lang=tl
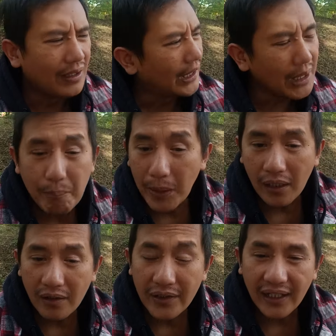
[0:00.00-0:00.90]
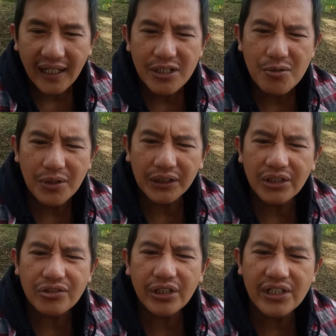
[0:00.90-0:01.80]
rebuilding kayo
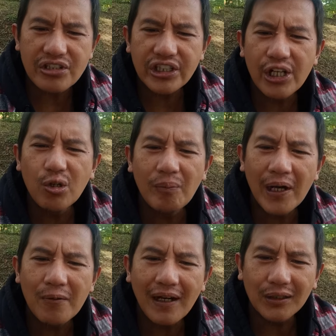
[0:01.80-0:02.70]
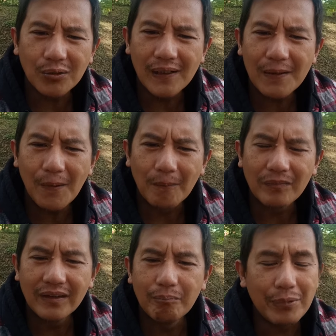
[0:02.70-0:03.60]
iti church ti Romano Katoliko.
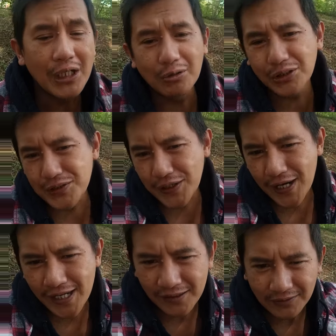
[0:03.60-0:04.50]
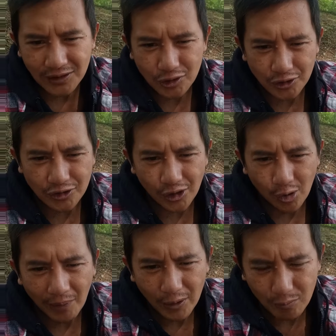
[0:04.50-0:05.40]
Binautisaranan ti church ti
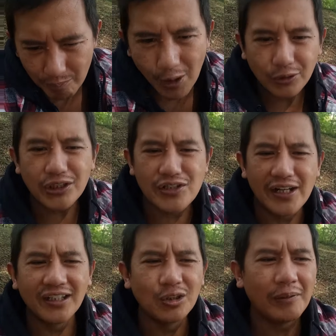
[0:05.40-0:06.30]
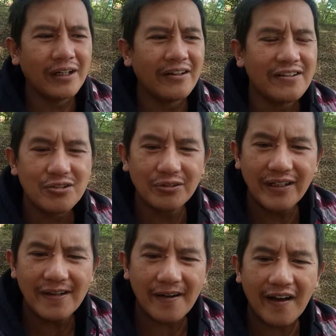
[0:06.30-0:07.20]
Romano, bautisaran nyo manan ni
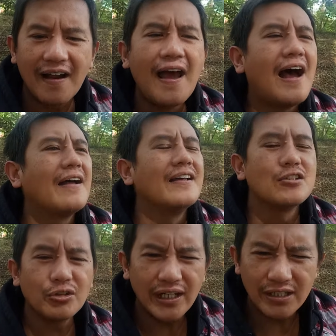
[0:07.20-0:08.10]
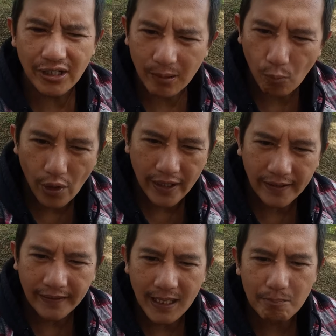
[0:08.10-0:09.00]
Suda. Isu na
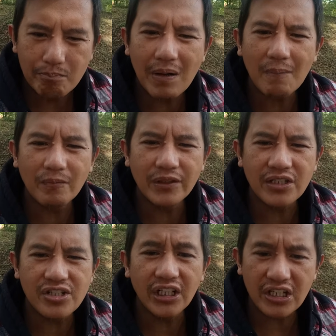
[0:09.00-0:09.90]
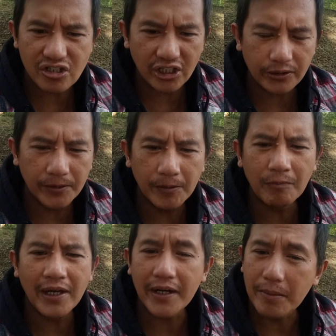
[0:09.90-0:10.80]
yirimuanan nga baptist. It is a
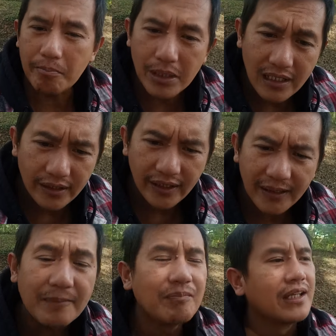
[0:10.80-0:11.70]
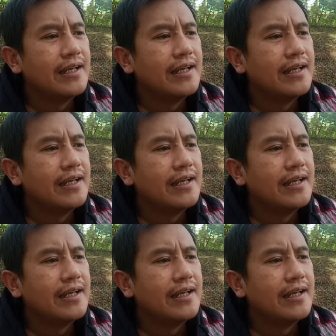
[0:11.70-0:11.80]
term nga rebuilding.